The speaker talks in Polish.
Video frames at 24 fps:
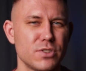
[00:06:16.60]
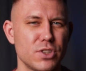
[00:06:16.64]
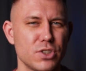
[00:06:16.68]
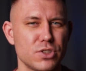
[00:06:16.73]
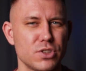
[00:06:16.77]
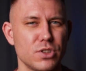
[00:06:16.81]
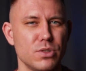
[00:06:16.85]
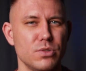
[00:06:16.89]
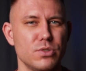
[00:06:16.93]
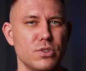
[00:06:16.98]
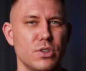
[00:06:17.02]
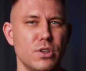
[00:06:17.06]
widzę,
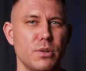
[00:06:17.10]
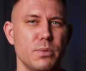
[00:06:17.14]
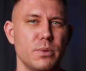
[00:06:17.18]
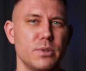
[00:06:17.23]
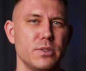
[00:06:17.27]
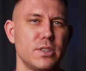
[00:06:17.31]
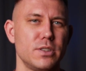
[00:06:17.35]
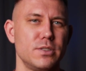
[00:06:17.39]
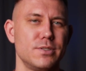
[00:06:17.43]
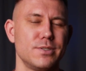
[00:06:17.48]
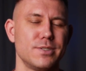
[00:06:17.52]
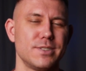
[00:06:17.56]
że ludzie robią
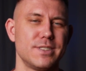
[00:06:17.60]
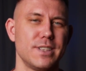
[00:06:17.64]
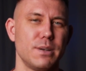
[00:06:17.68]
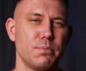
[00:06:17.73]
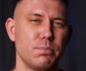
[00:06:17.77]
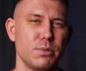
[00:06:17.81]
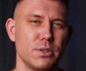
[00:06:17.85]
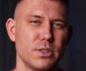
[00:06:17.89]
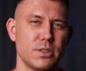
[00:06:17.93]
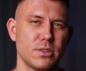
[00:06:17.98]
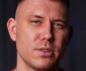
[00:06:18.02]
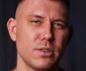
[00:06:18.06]
ten ruch za
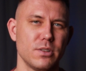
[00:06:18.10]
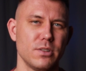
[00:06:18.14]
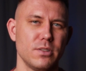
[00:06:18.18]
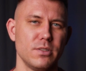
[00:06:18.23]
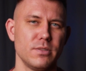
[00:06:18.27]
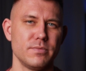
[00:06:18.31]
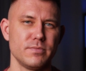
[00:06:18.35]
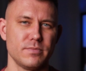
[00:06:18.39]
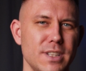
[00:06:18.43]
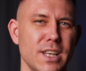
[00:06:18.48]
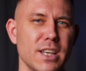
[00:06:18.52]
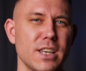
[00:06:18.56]
płytko,
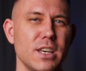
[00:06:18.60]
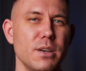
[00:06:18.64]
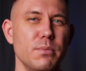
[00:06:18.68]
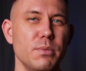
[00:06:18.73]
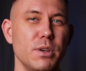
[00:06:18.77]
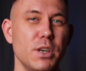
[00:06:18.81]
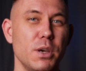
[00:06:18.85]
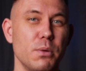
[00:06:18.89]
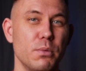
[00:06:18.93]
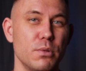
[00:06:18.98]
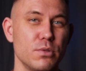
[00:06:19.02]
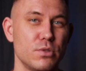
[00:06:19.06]
takie
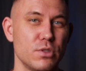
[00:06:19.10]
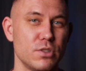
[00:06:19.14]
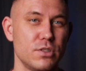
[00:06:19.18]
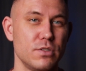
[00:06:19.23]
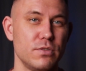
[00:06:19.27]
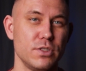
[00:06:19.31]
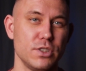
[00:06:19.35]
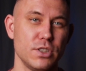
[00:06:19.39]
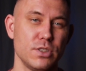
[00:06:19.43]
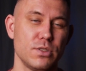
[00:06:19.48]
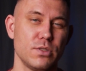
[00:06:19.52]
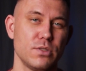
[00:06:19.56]
minimum to
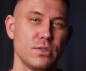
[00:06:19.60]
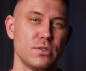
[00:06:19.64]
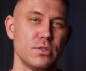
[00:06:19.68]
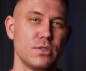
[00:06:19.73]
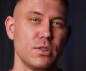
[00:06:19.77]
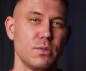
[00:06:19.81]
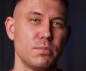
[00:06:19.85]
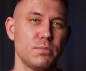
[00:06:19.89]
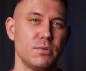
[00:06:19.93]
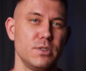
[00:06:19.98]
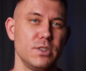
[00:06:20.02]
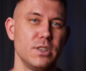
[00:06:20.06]
90
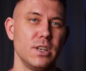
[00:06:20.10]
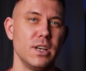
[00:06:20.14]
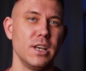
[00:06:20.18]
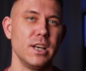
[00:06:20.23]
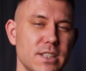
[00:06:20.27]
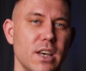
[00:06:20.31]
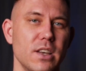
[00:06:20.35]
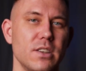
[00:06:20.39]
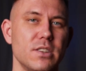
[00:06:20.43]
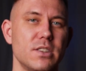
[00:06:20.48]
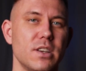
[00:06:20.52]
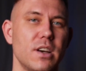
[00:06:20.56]
stopni
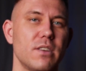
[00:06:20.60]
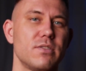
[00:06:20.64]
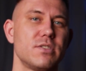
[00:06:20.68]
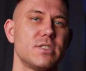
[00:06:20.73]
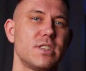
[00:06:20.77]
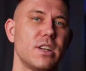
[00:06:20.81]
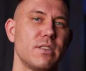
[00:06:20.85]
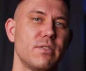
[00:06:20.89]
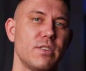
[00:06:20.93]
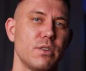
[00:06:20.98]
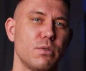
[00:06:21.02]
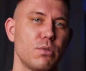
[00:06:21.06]
zgięcia w
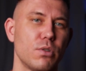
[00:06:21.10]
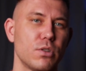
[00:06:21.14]
stawie